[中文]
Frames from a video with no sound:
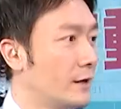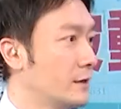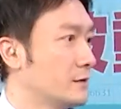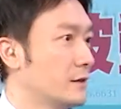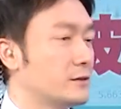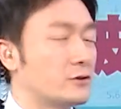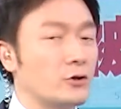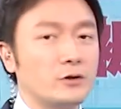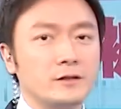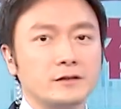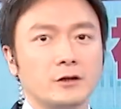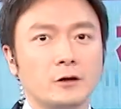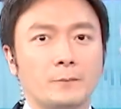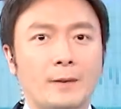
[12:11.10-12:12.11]
常谢谢秀丽
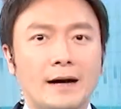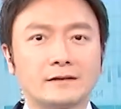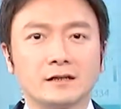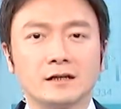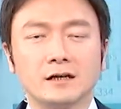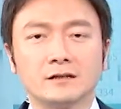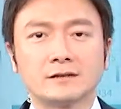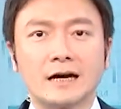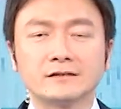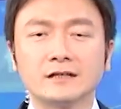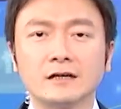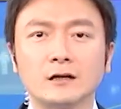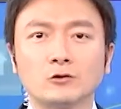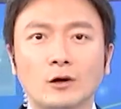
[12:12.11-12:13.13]
姐哦，把这个长
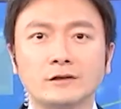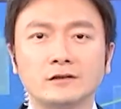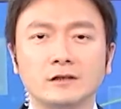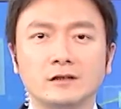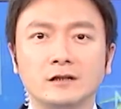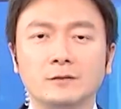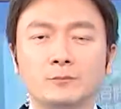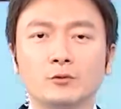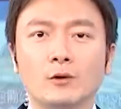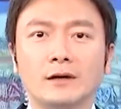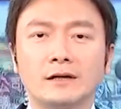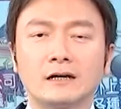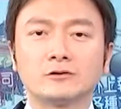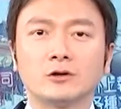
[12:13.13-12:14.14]
线跟短线呢，不
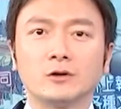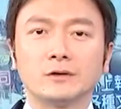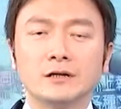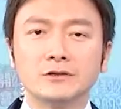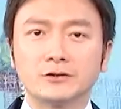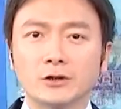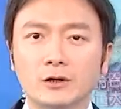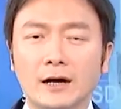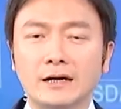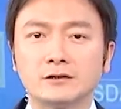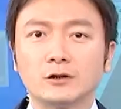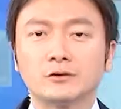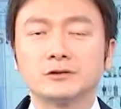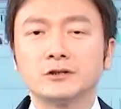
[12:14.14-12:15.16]
管你要从营收还
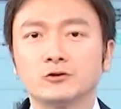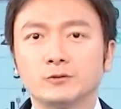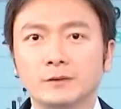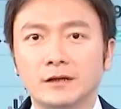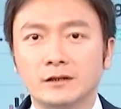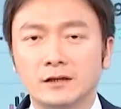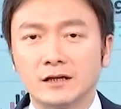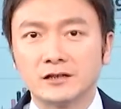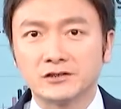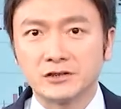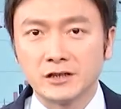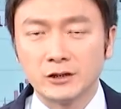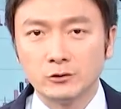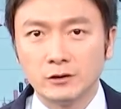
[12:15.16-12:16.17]
是从技术面的一个
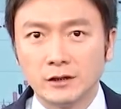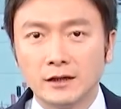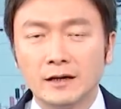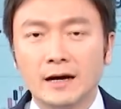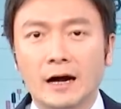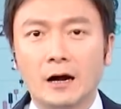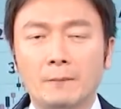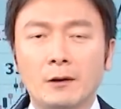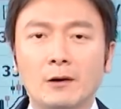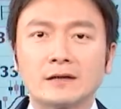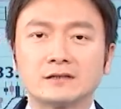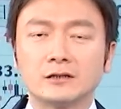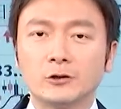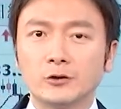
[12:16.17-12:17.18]
切入呢，还有包
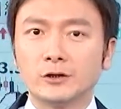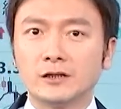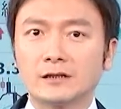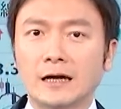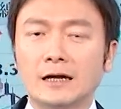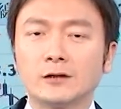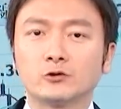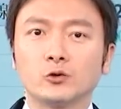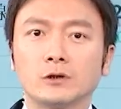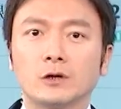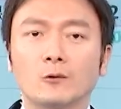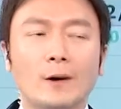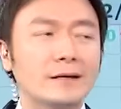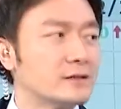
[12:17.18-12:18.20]
括估律率题材做一
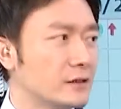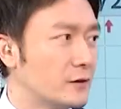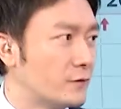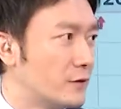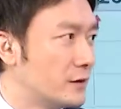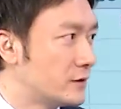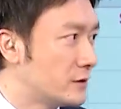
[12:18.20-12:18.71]
个完整的分